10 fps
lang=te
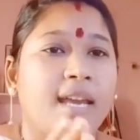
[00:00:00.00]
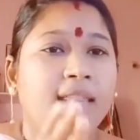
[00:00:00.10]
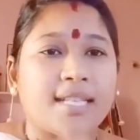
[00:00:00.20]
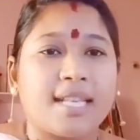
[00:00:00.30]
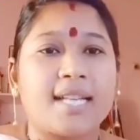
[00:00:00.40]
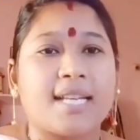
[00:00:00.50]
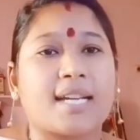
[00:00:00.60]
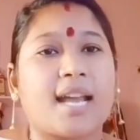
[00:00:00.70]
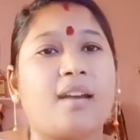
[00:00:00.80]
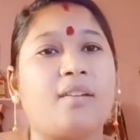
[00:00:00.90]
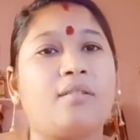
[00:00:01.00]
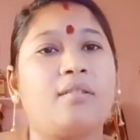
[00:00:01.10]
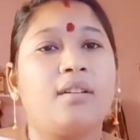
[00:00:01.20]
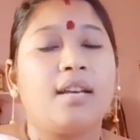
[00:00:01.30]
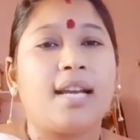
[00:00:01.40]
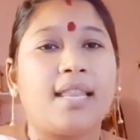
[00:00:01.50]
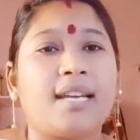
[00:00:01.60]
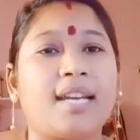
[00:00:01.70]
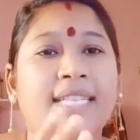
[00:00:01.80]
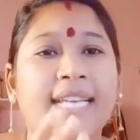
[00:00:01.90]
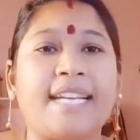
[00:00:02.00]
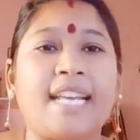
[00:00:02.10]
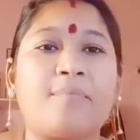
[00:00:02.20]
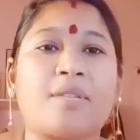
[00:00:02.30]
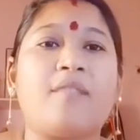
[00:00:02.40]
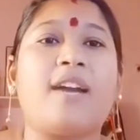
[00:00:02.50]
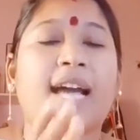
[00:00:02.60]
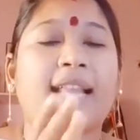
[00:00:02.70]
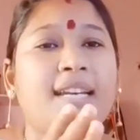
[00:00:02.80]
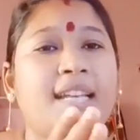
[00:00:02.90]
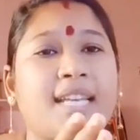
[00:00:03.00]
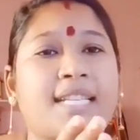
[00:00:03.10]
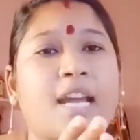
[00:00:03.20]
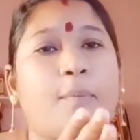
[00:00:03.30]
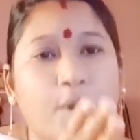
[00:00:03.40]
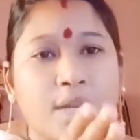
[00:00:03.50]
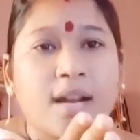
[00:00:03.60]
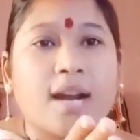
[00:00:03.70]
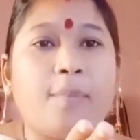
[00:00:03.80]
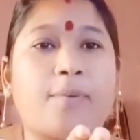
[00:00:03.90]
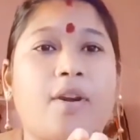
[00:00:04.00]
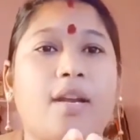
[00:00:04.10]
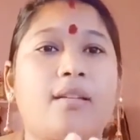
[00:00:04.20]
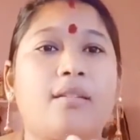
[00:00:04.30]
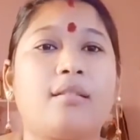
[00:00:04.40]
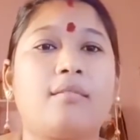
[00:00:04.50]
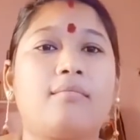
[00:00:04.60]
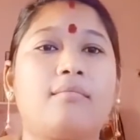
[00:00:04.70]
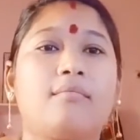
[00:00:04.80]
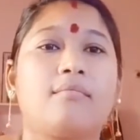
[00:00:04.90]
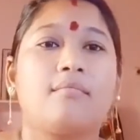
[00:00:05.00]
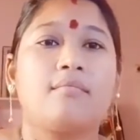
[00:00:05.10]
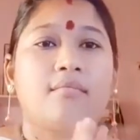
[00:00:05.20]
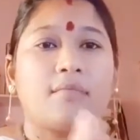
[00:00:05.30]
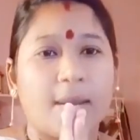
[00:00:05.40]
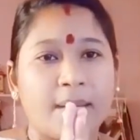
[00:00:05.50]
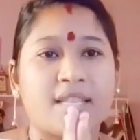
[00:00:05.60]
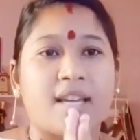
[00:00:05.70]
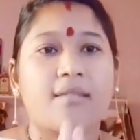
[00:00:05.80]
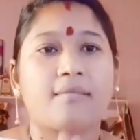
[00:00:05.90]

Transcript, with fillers: దిశ చట్టాలు లేదంటే షీ టీమ్స్ వీళ్ళందరినీ తీసుకెళ్లి పులుసా కలుపుకోండి నమస్తే